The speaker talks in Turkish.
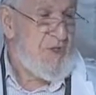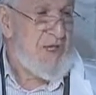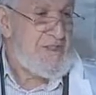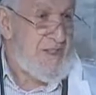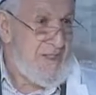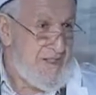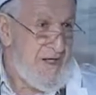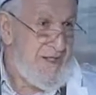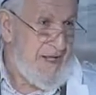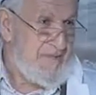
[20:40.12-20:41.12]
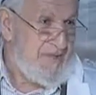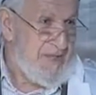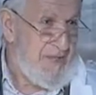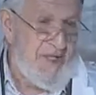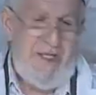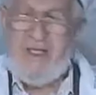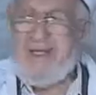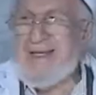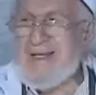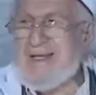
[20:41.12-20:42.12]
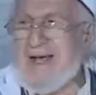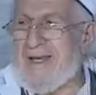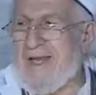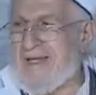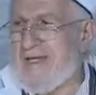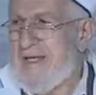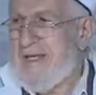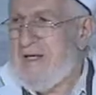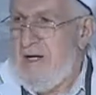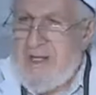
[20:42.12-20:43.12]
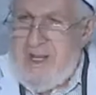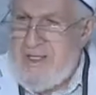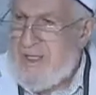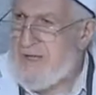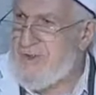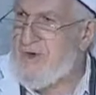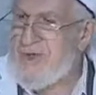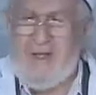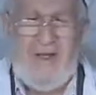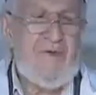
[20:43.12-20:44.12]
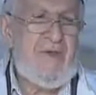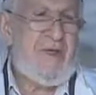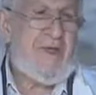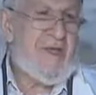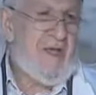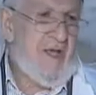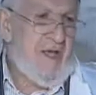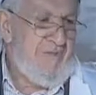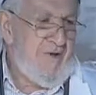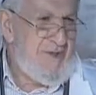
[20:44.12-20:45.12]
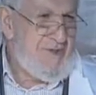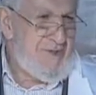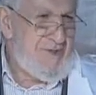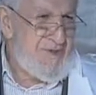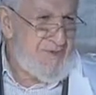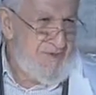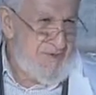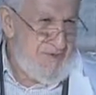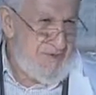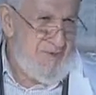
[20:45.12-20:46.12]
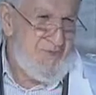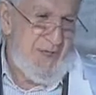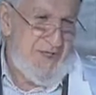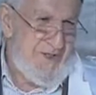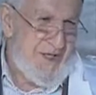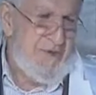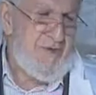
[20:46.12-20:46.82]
öyle hastalığa yakalanmış ki. Lanetli hala yağıyor oraya Efendimizin sözünü tutmayınca